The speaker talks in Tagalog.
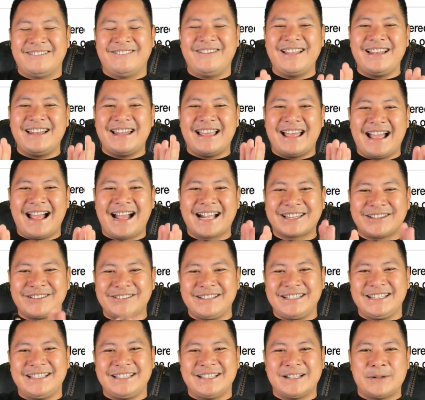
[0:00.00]
well,
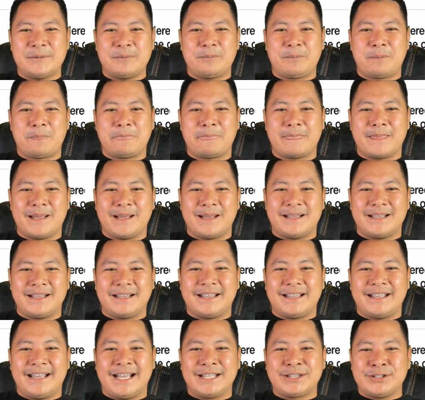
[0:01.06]
actually,
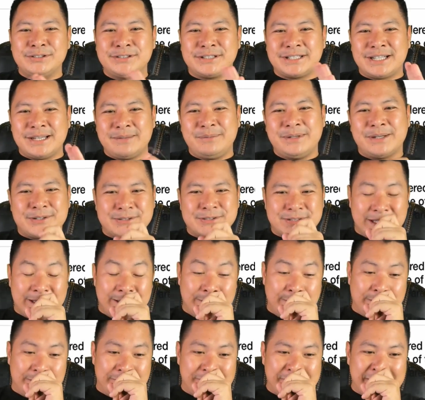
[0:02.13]
etong trivia ko sa
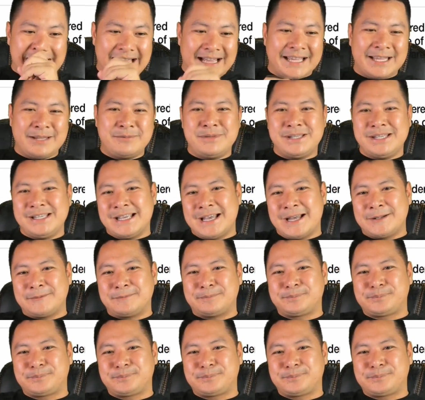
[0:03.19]
inyo, mga kaibigan.